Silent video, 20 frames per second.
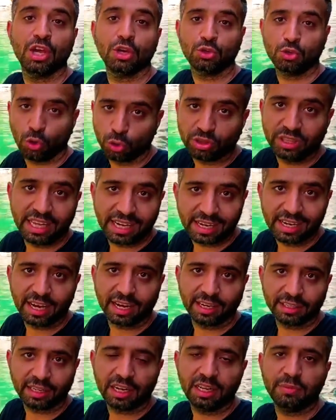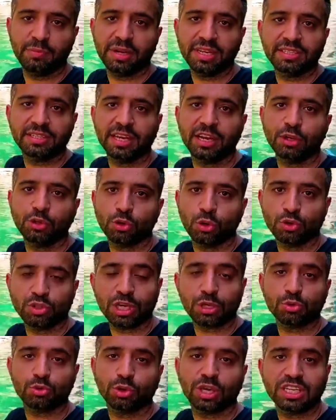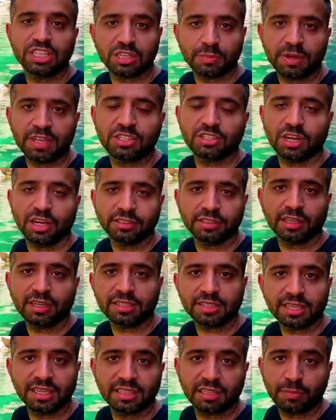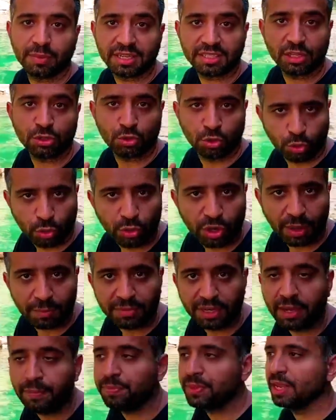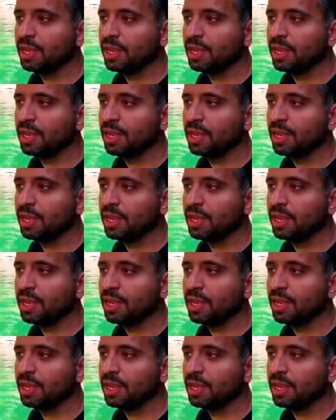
Çok derine kadar inmeniz gerekiyor. O yüzden su geçirmez çantalarınızı getirmeniz de çok önemli.